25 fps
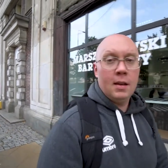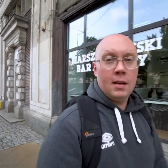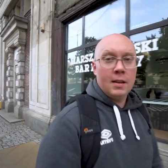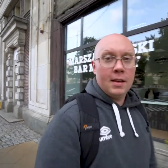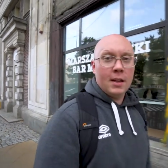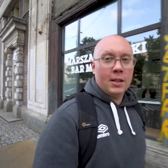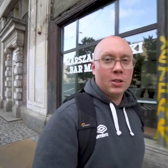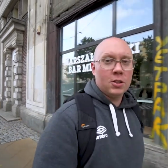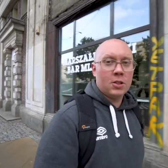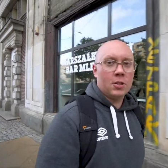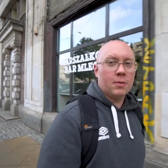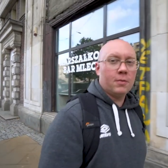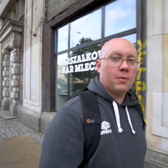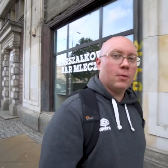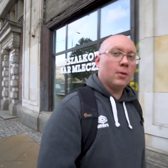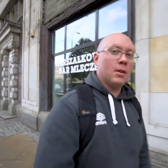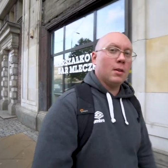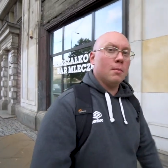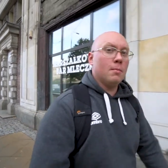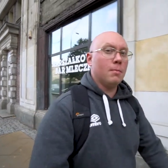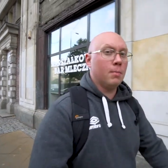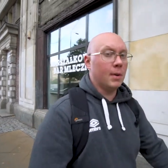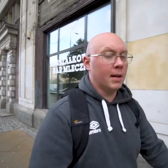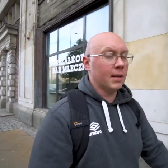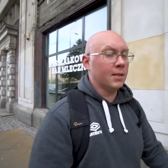Ja też się w
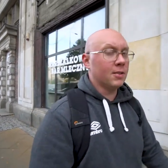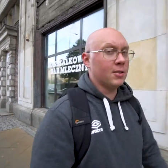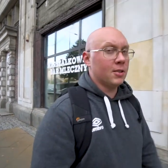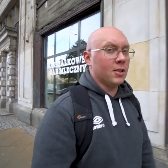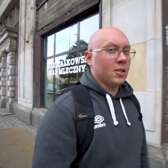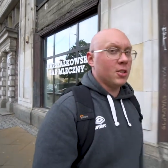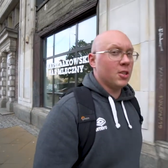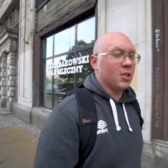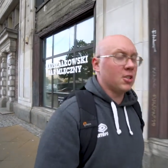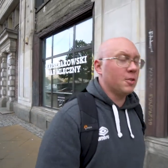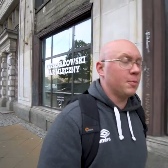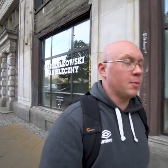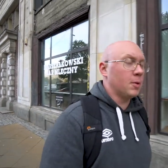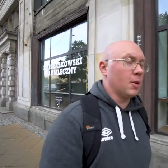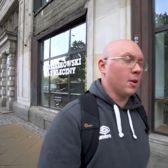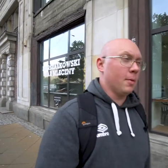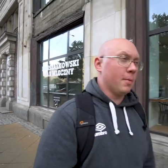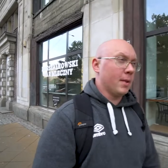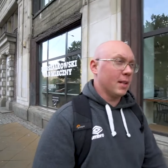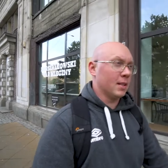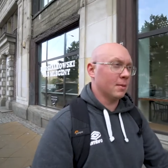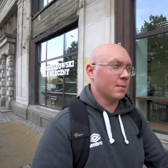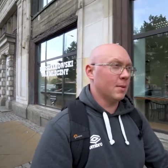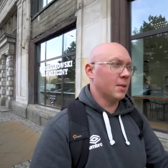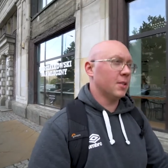ogóle bardzo cieszę, że mój
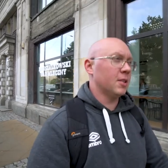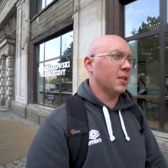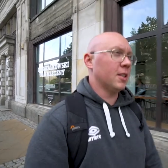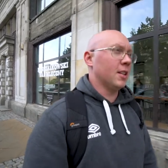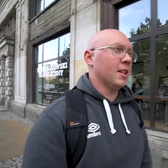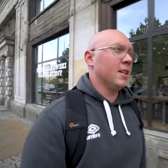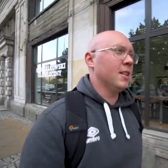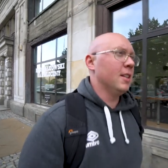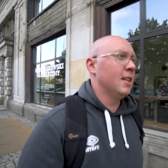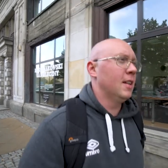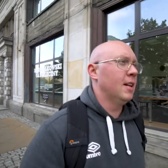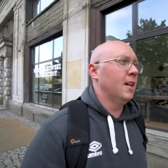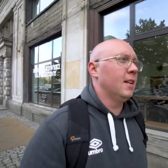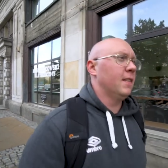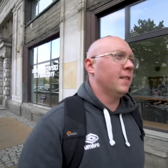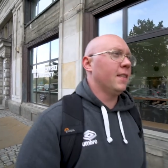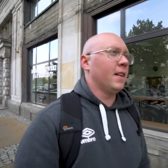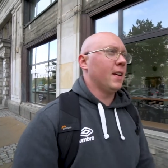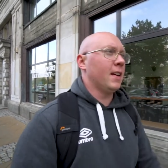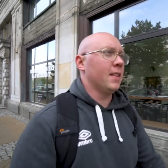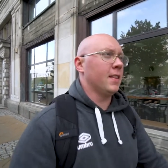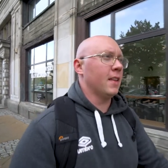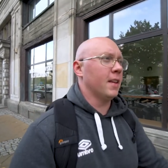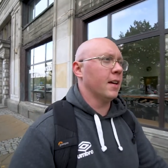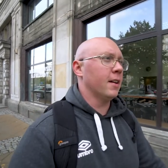obraz będzie
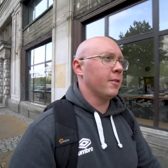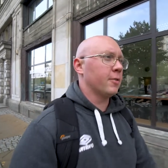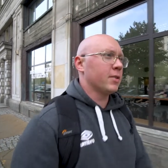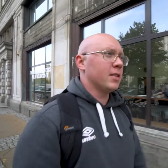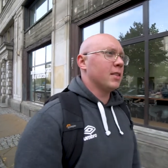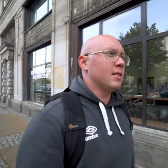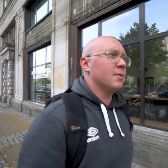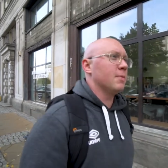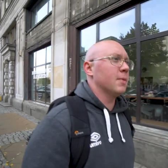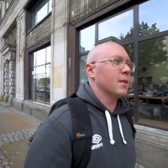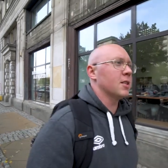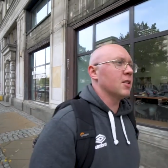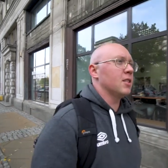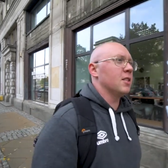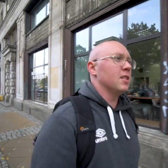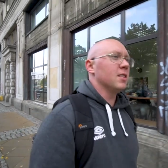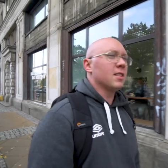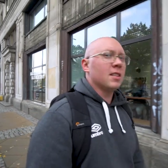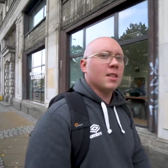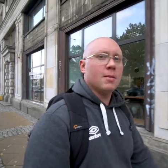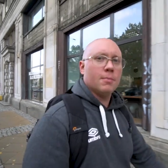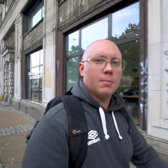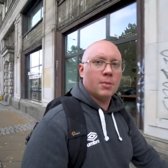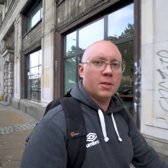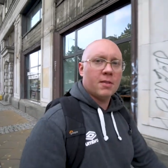na jednej aukcji z
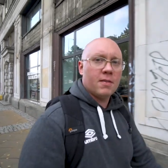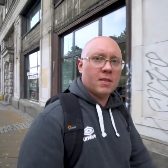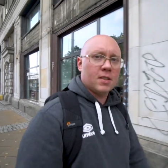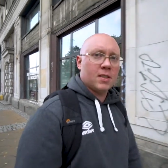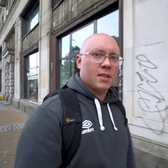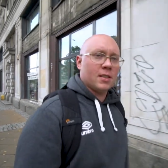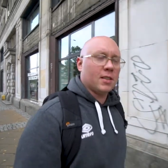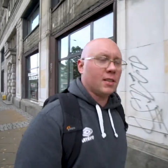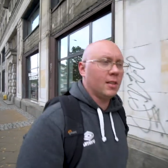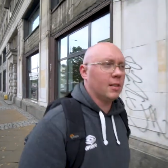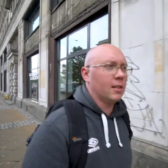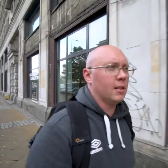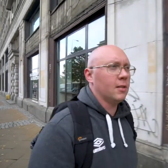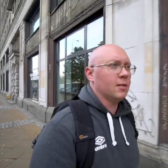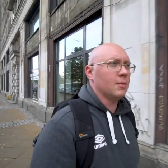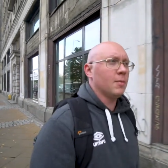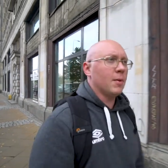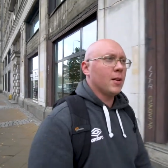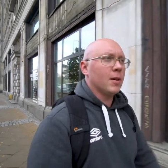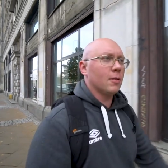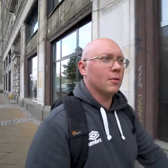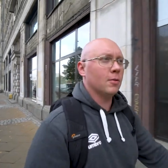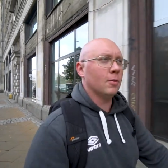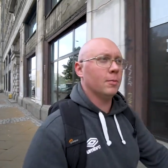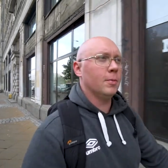Beksińskim, ponieważ jest to jeden z
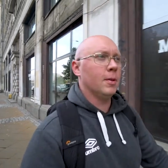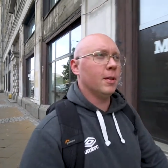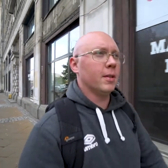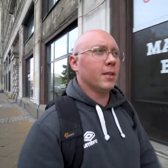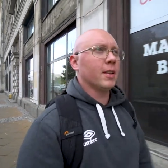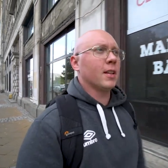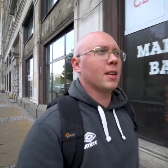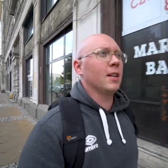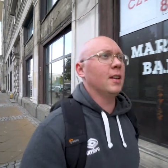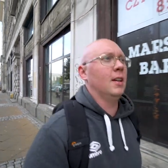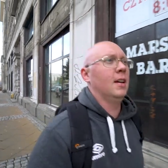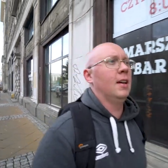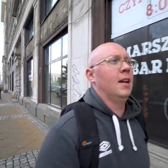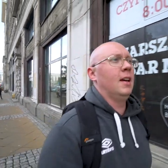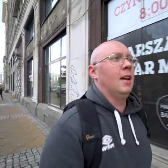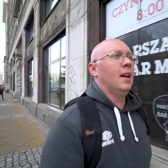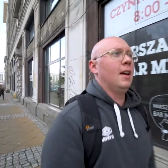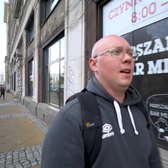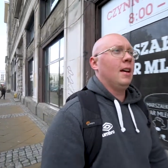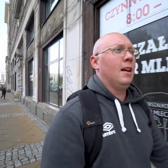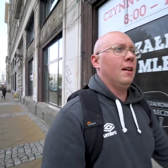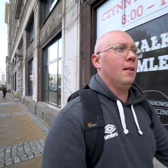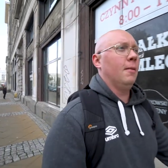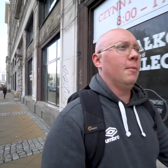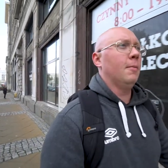moich ulubionych
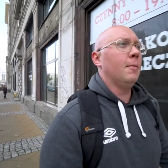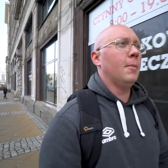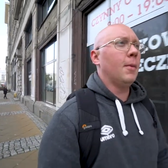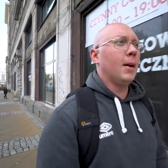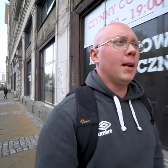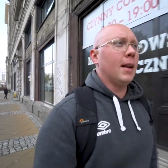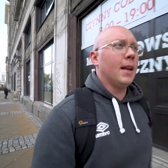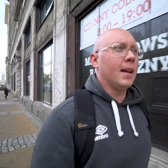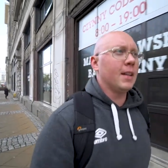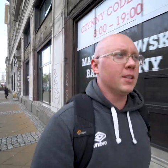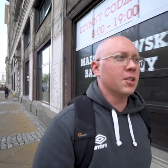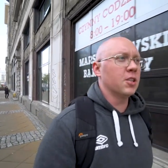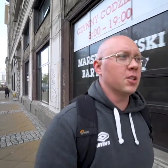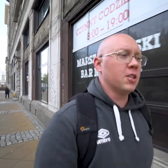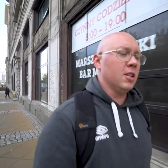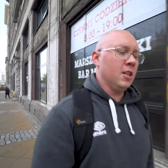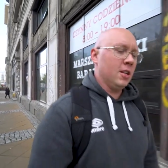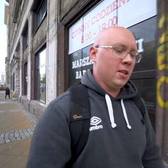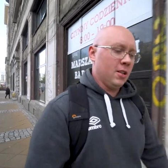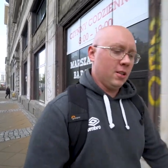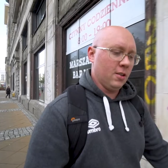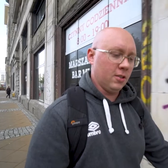malarzy.